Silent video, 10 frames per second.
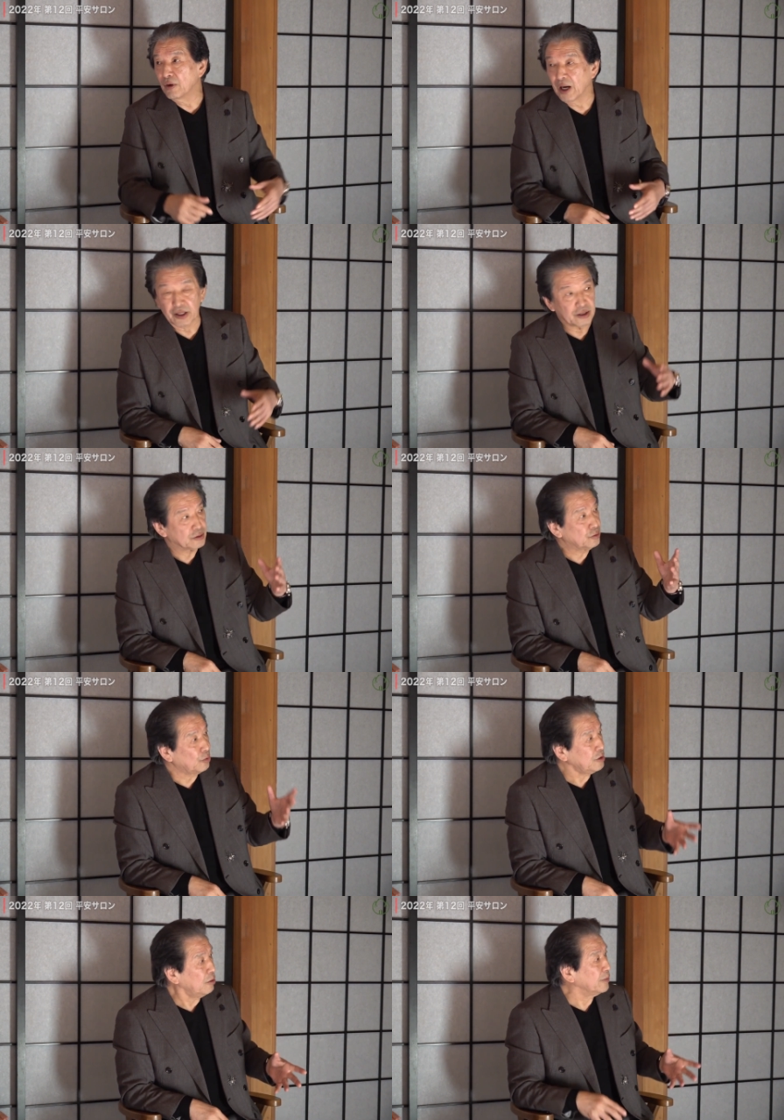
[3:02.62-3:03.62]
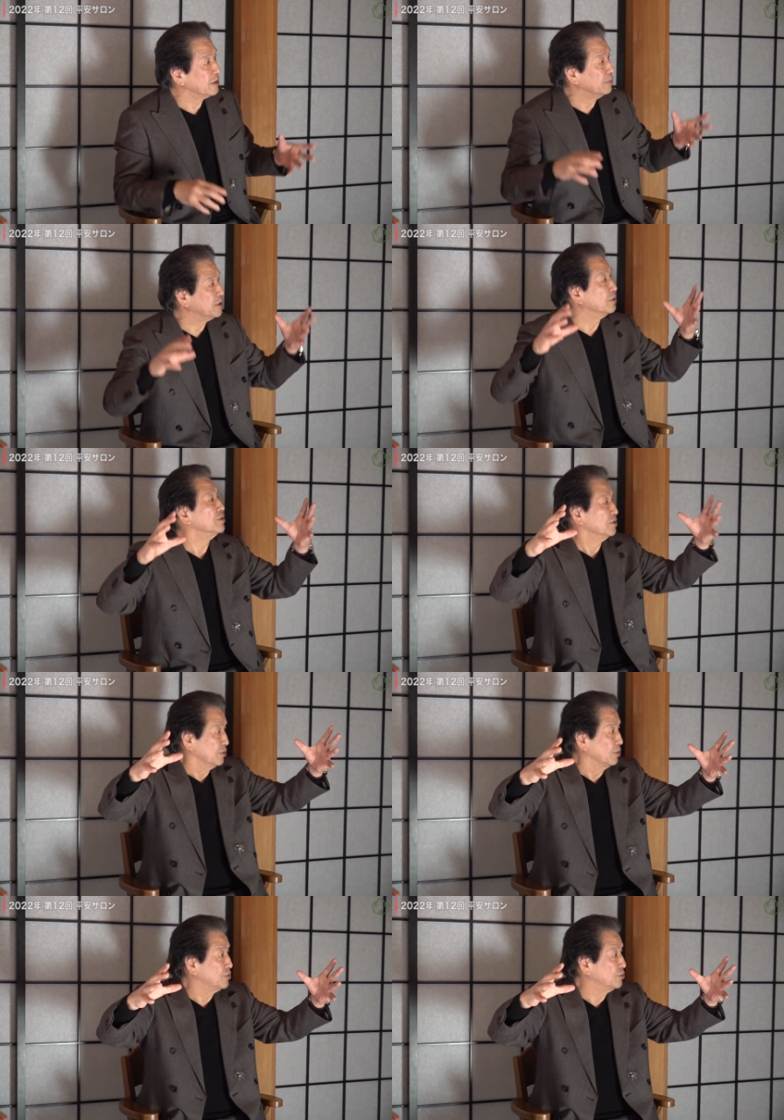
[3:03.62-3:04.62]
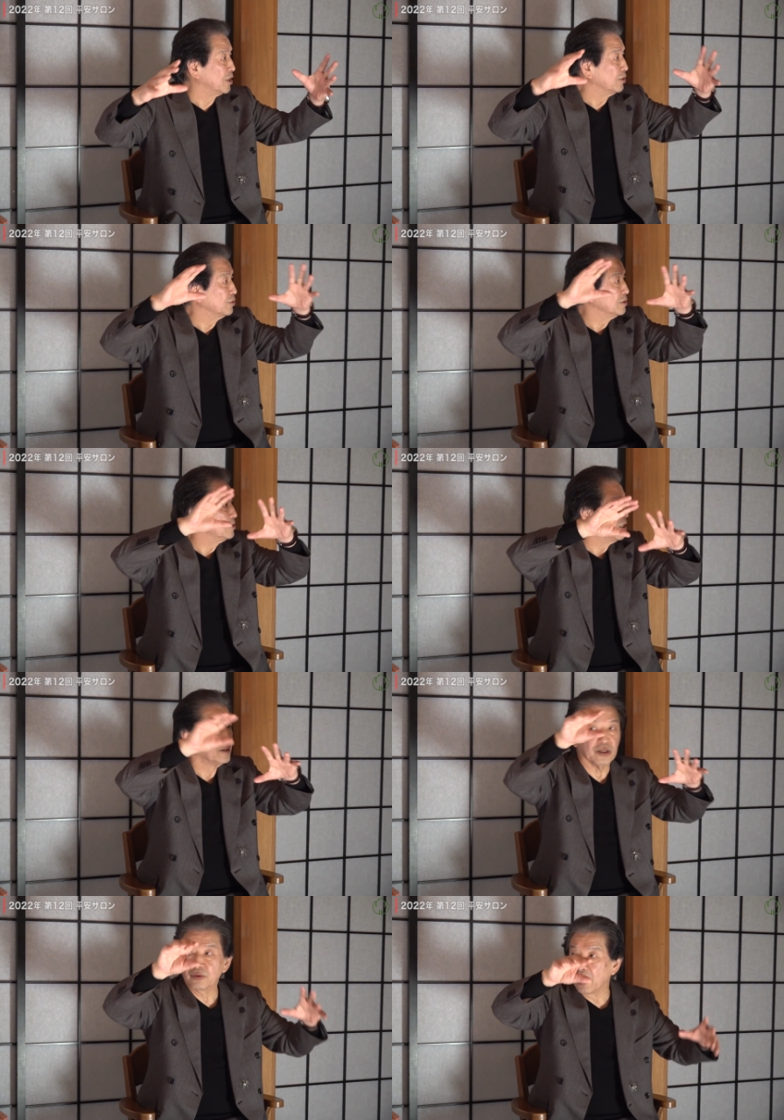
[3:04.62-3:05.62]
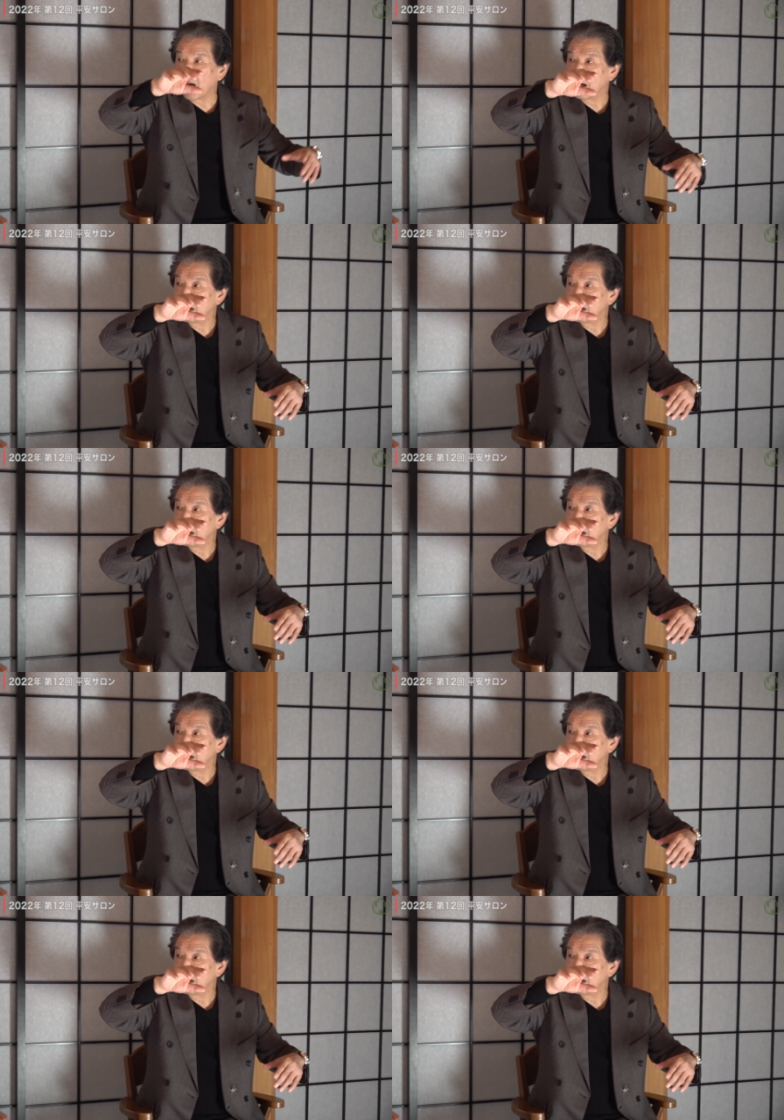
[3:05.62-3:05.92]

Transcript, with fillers: のはあれ鳥の目で見てるんですよ中継の地点っていうのは。